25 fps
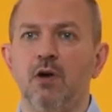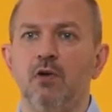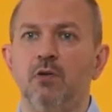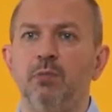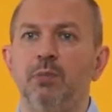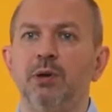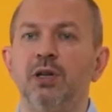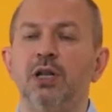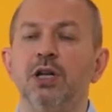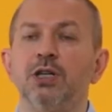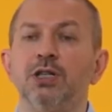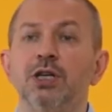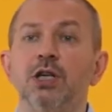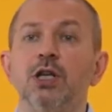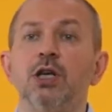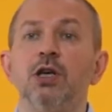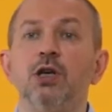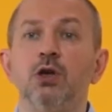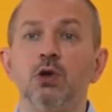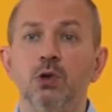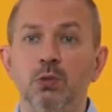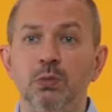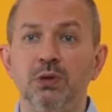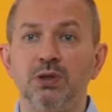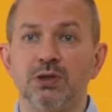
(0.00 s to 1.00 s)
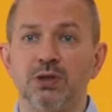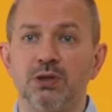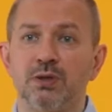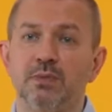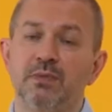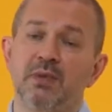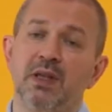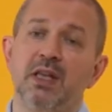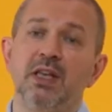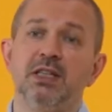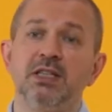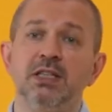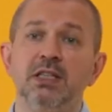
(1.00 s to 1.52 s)
В приложении Humans
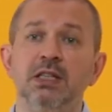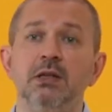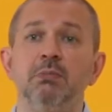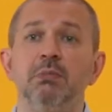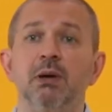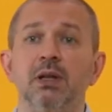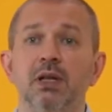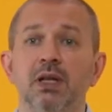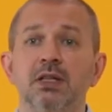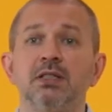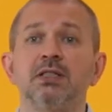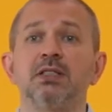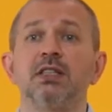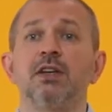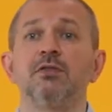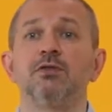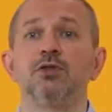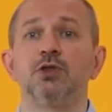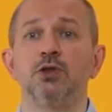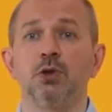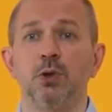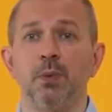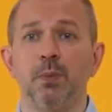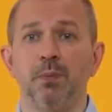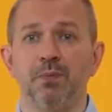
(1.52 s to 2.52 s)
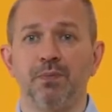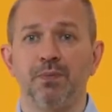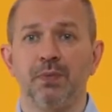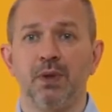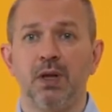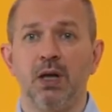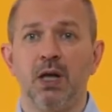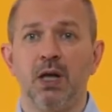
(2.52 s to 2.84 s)
единый баланс на все.